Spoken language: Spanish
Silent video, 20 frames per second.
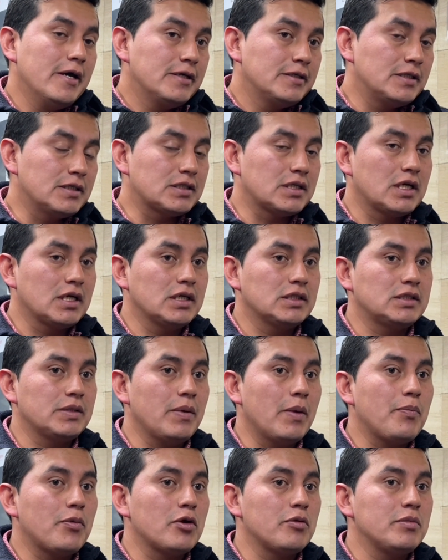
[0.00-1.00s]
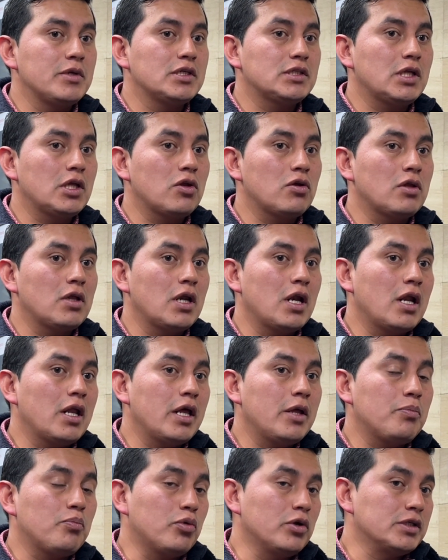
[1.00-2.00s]
Si es que se va por el Ministerio de la
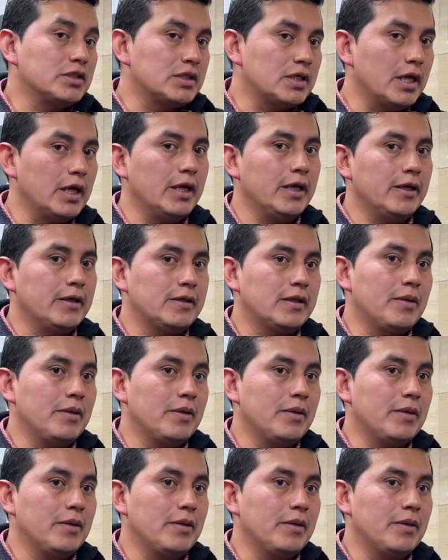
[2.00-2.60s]
Ley, pues eh,